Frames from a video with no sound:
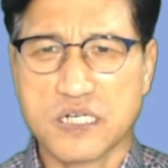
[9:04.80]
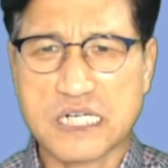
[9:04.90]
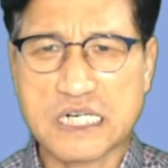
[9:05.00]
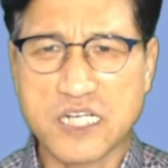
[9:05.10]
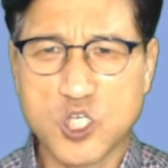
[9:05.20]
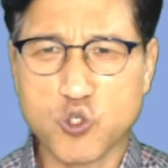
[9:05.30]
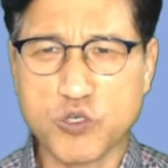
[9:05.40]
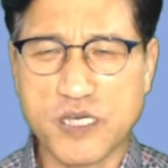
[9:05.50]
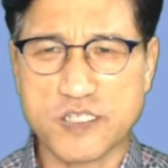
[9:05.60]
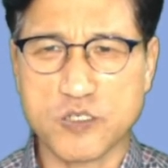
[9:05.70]

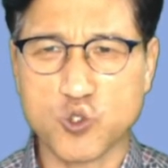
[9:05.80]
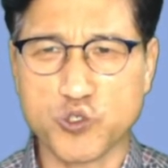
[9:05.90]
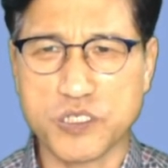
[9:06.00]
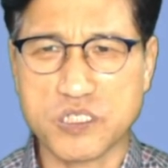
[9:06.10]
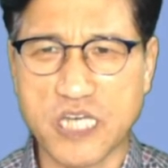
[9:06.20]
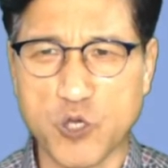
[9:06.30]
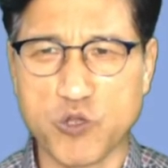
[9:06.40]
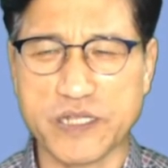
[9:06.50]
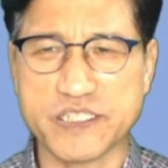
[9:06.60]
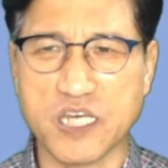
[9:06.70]
그리스도께서 주신
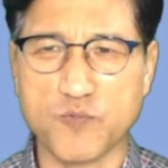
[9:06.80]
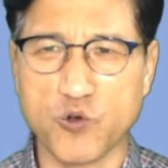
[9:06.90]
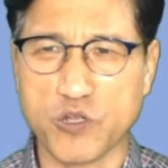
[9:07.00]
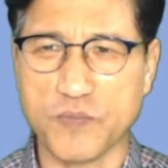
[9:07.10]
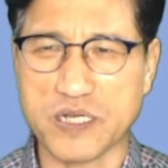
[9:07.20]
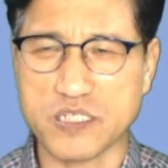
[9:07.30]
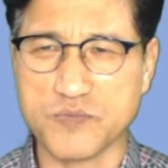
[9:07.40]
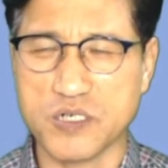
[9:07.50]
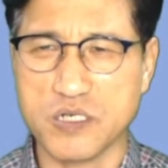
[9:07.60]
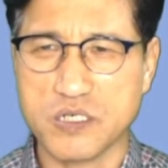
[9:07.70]
자유라는 제목으로
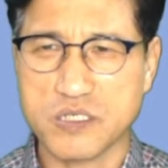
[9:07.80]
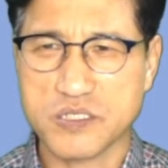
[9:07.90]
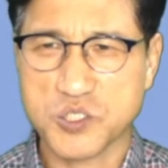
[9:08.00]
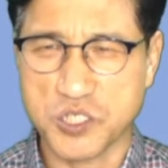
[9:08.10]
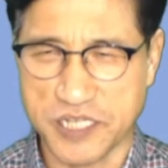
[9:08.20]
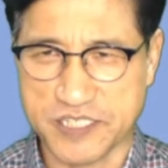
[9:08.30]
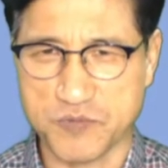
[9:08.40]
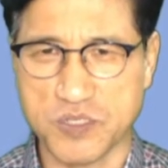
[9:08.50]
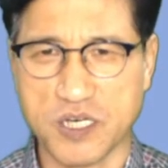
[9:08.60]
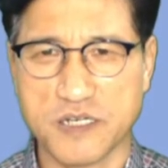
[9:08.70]
말씀을
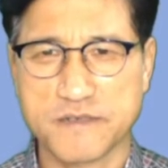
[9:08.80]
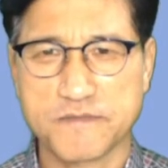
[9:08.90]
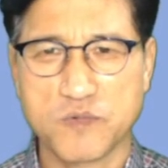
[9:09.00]
전했습니다.